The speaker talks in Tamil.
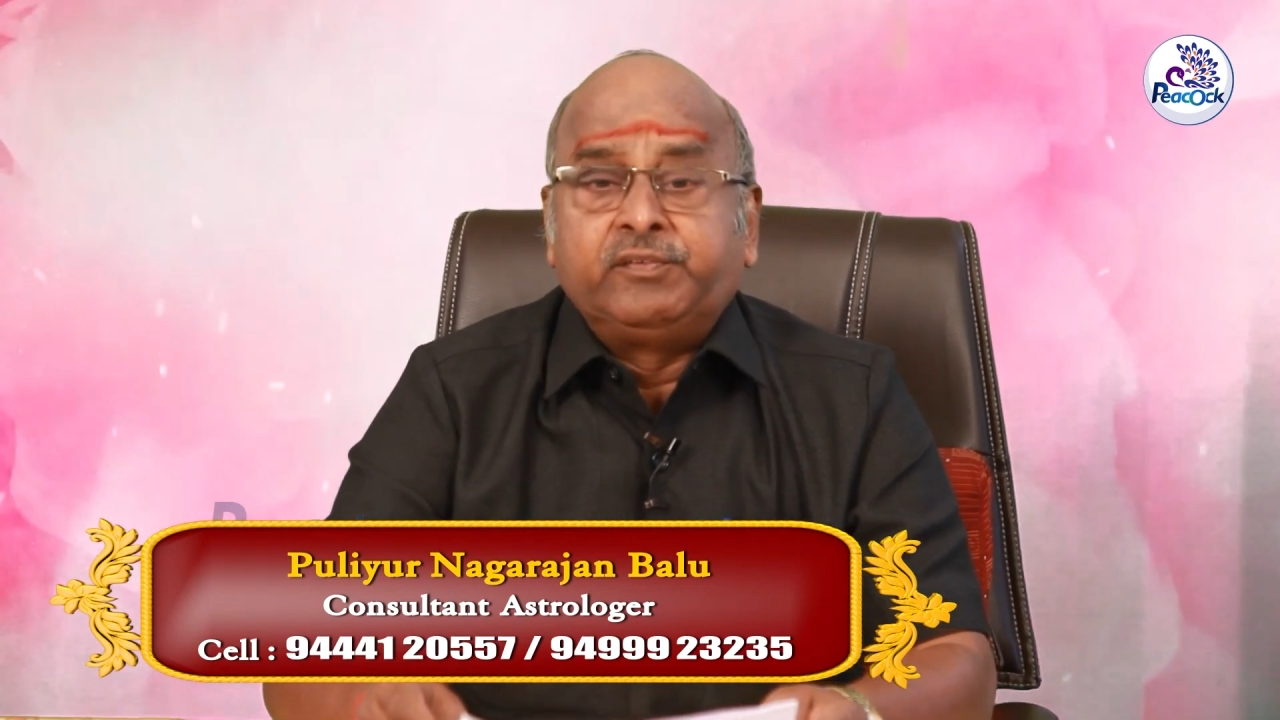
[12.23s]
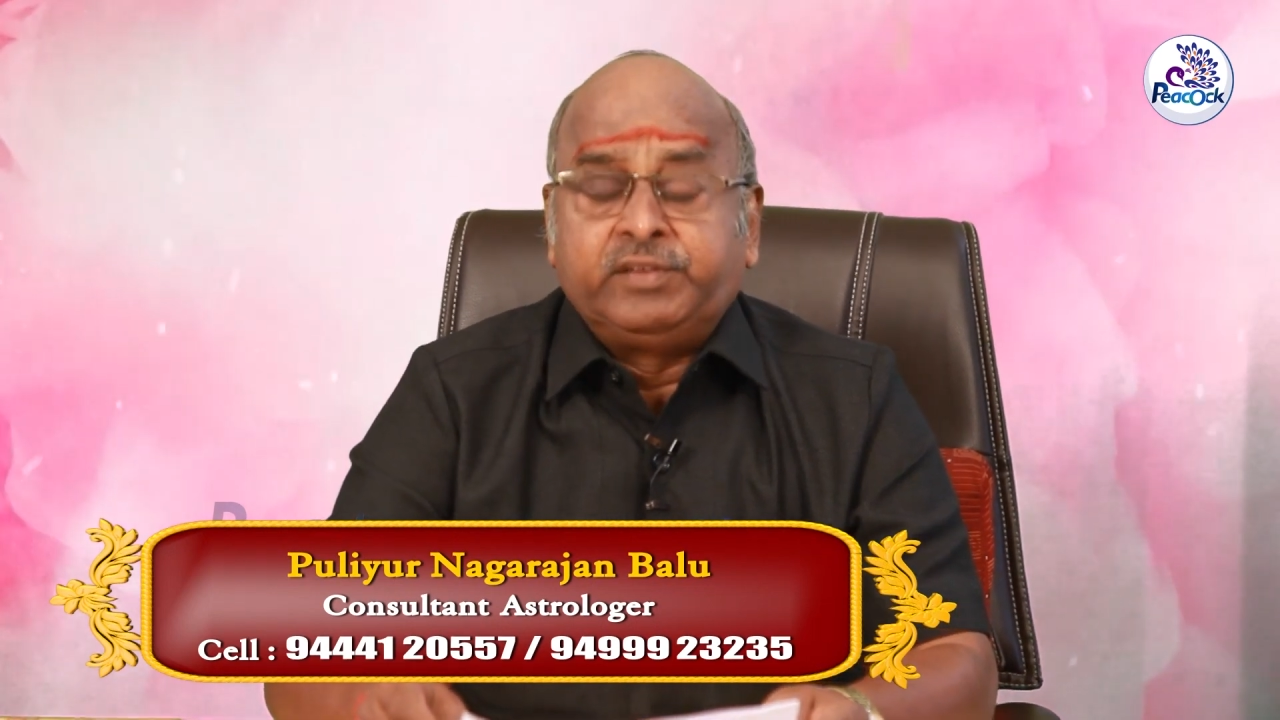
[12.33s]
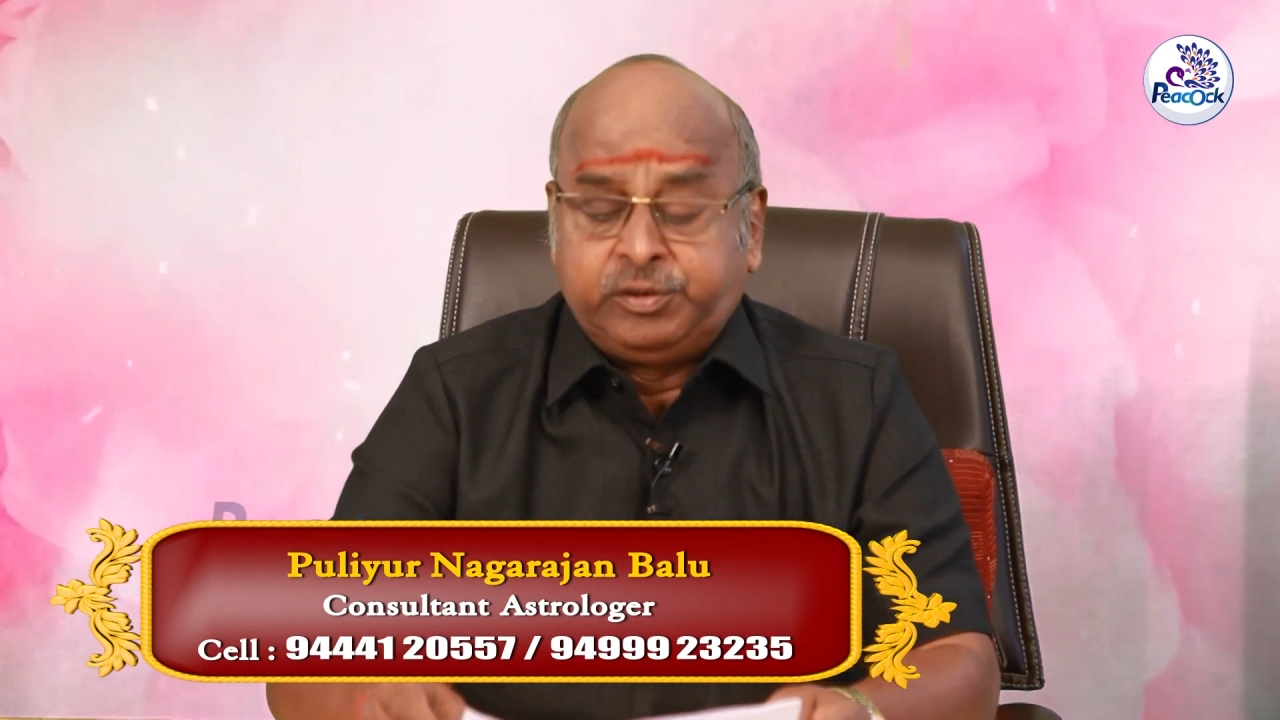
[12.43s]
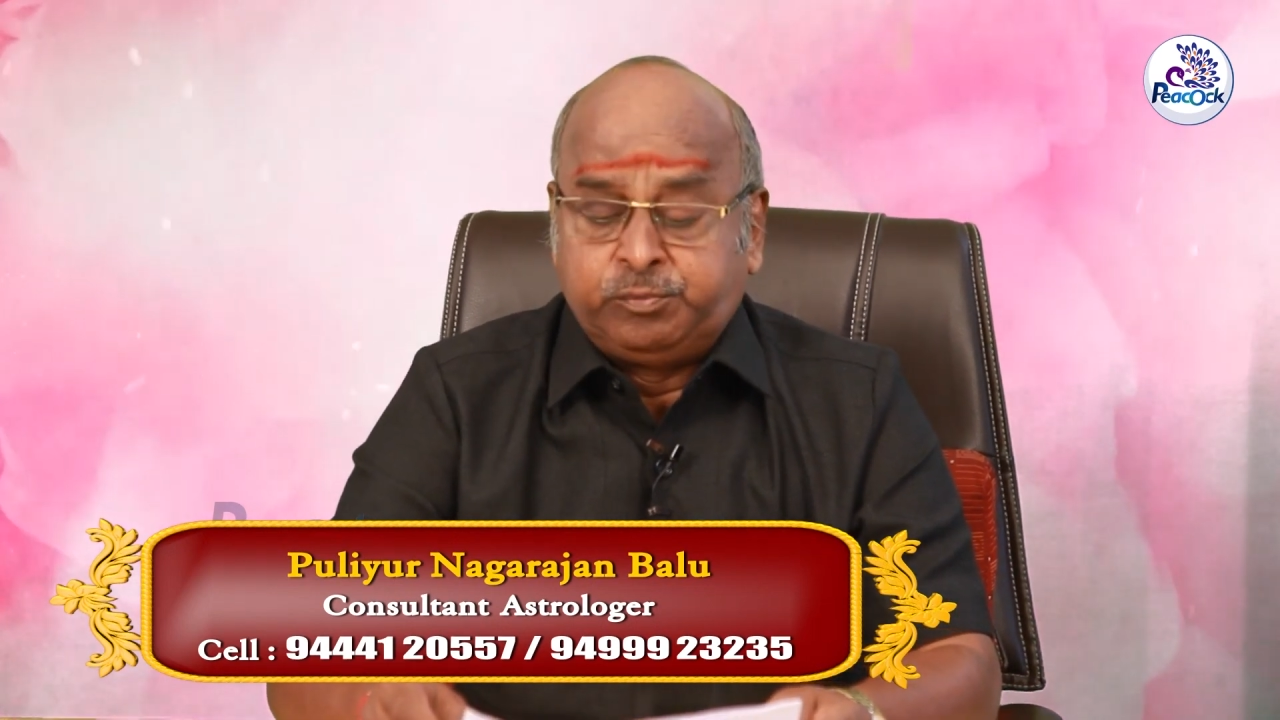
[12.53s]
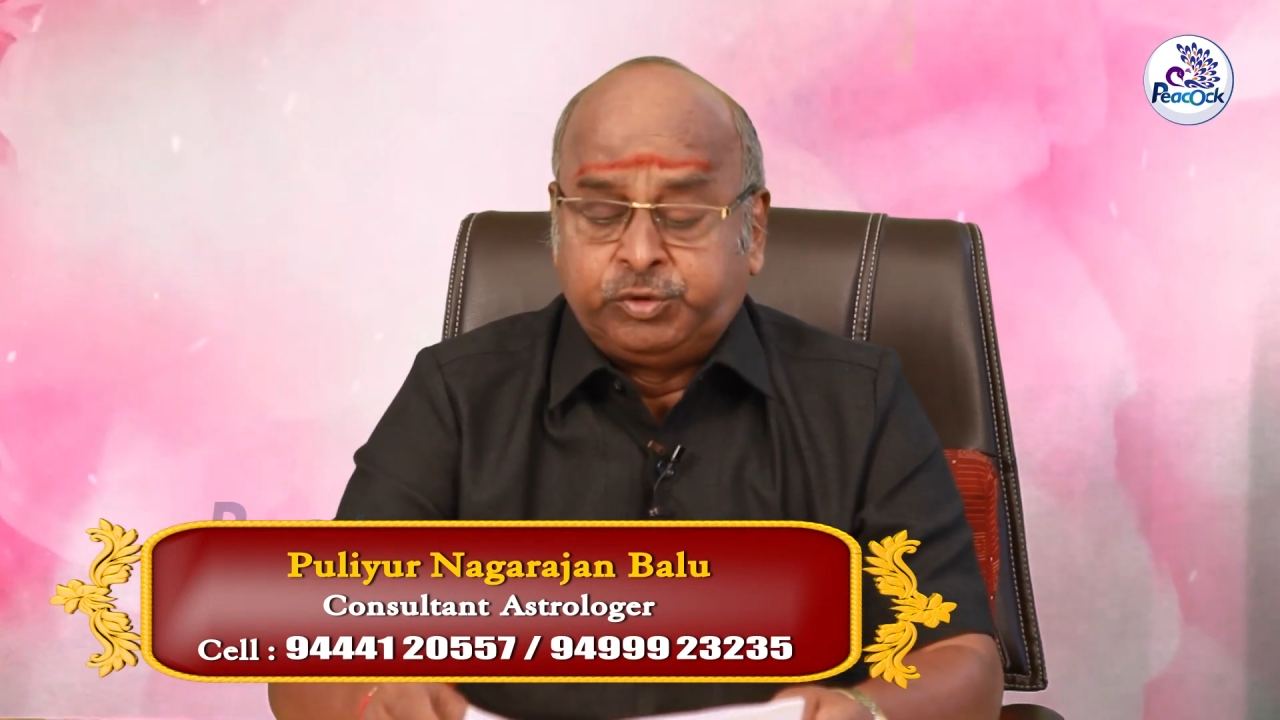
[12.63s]

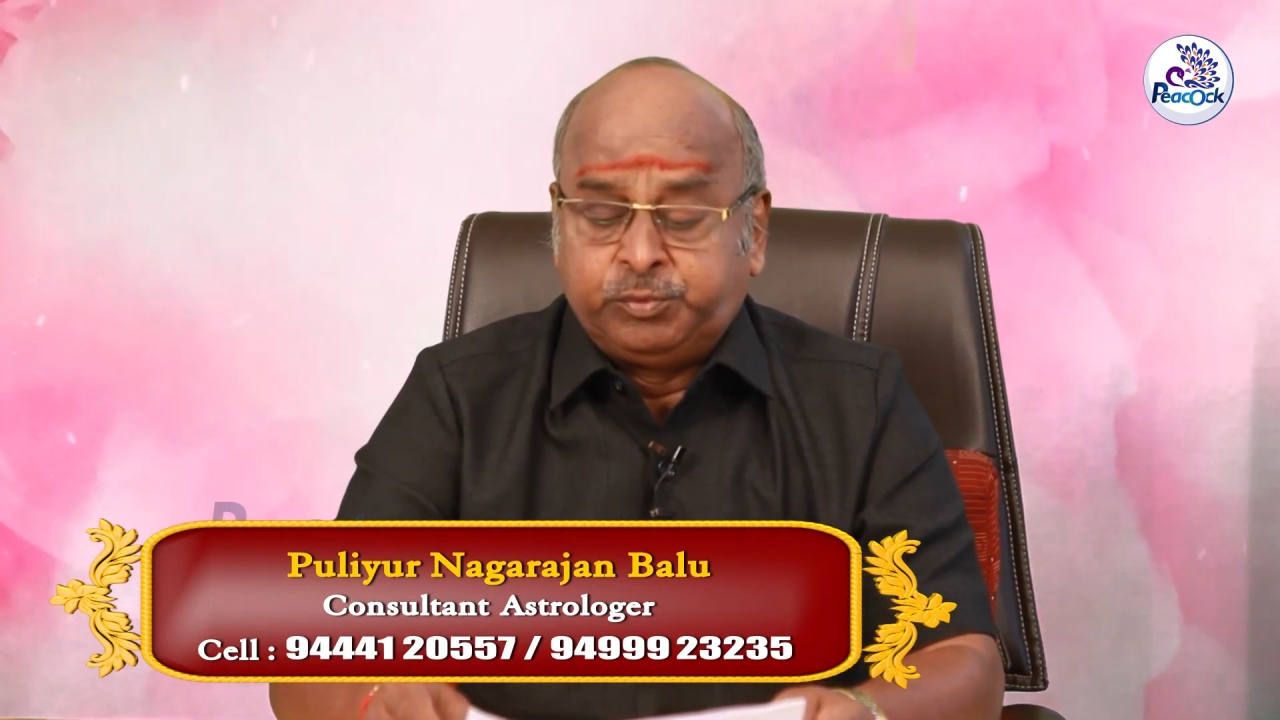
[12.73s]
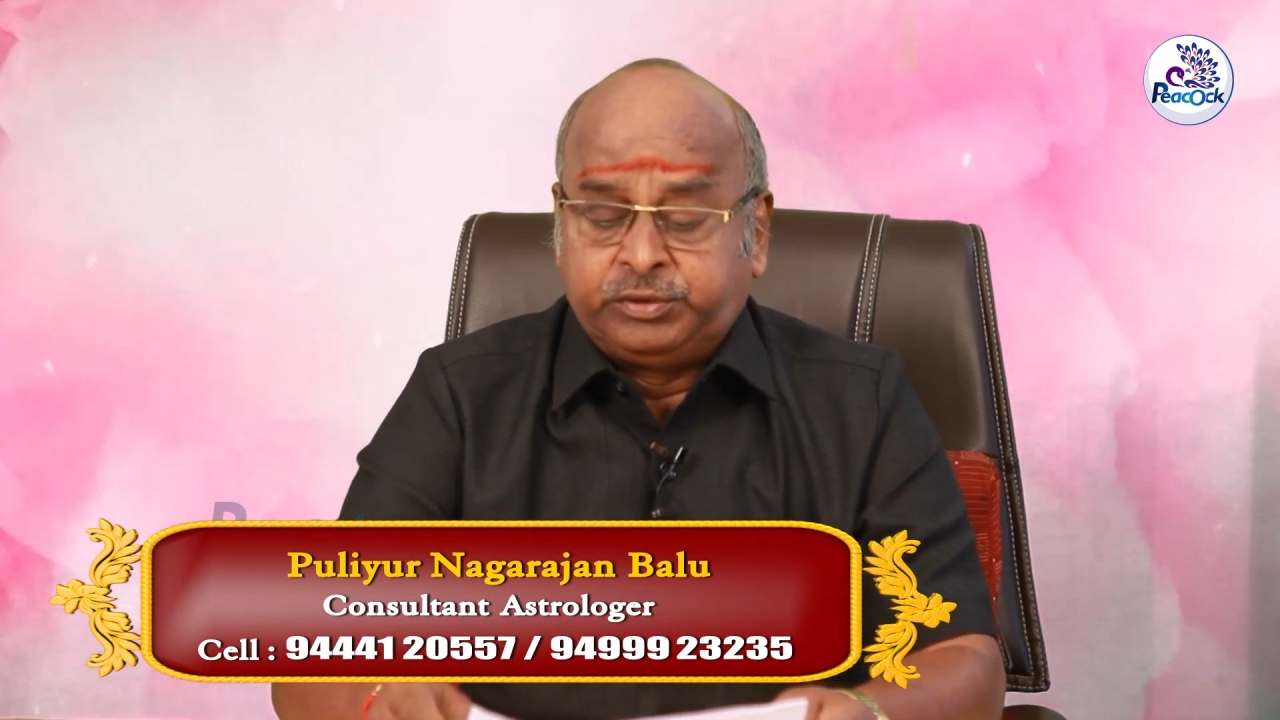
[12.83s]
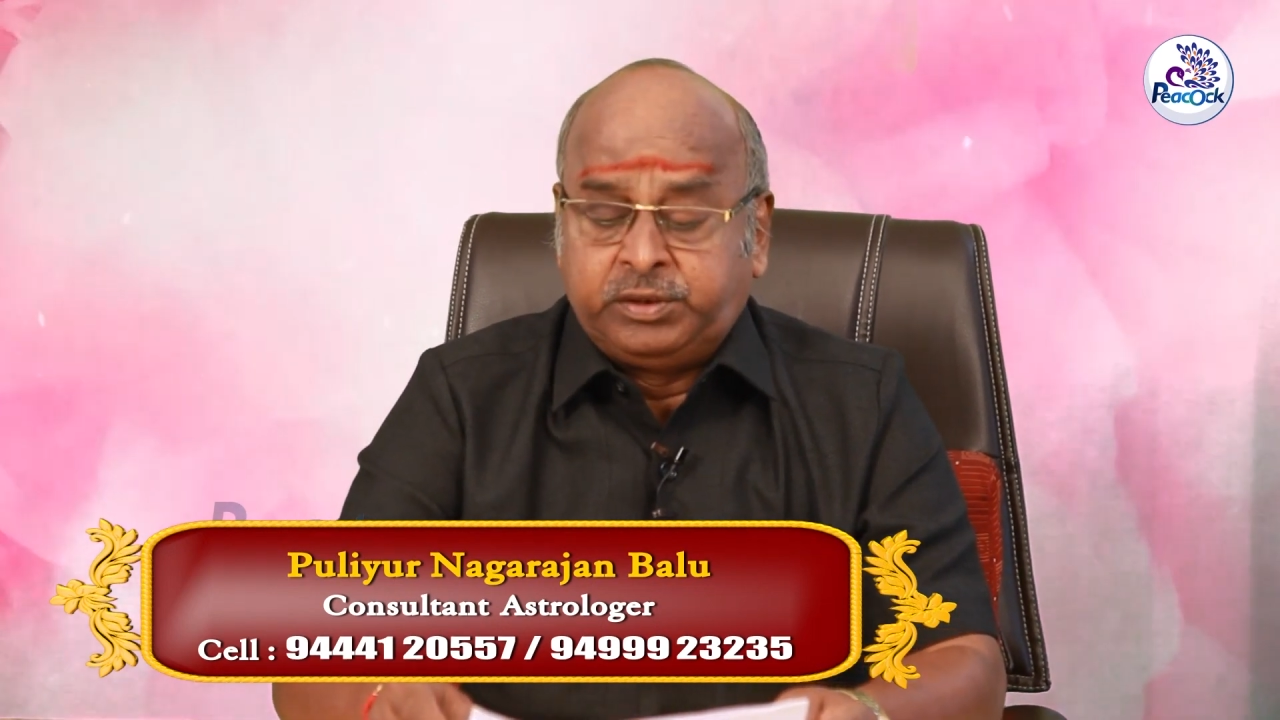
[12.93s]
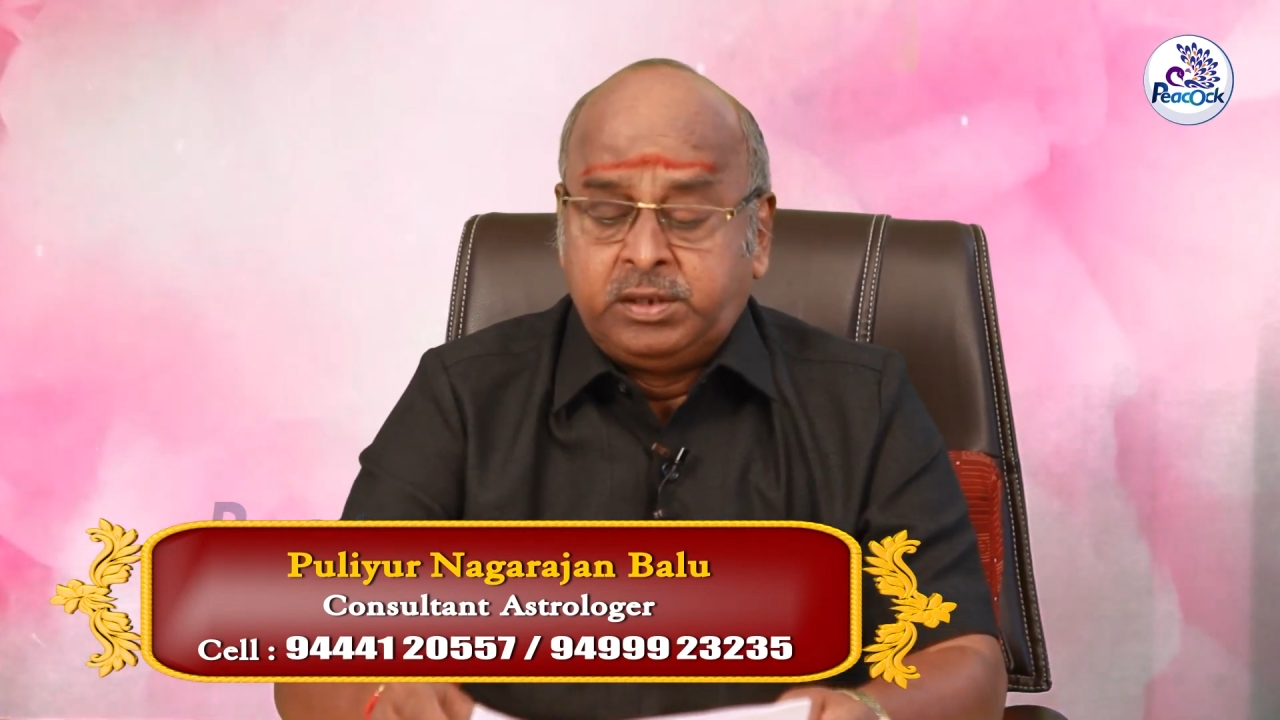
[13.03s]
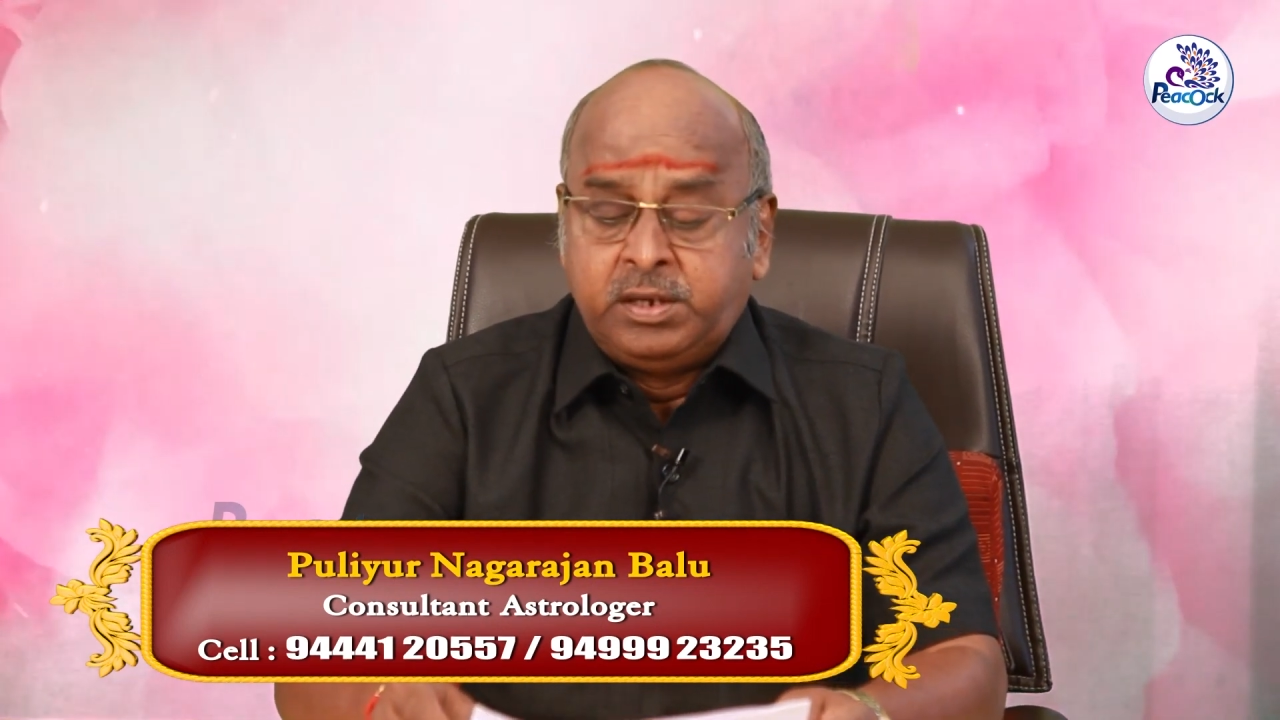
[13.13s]
இருபத்தி மூணு
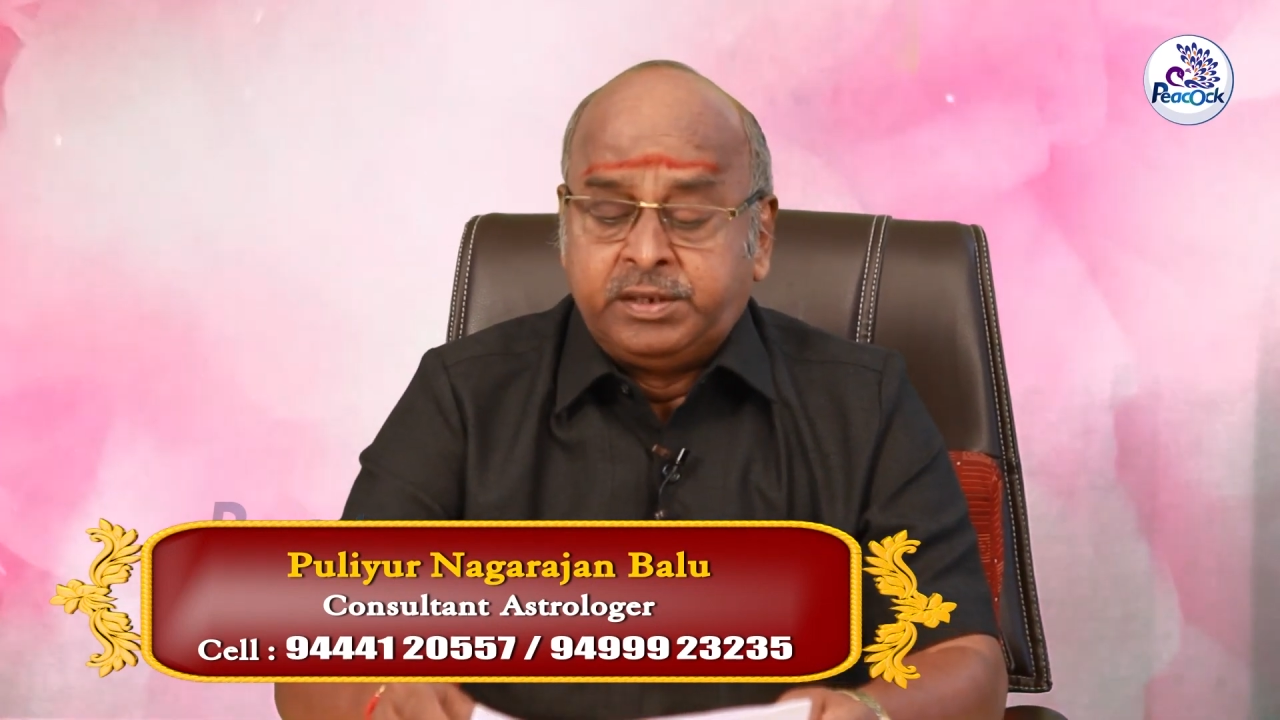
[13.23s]
முதல்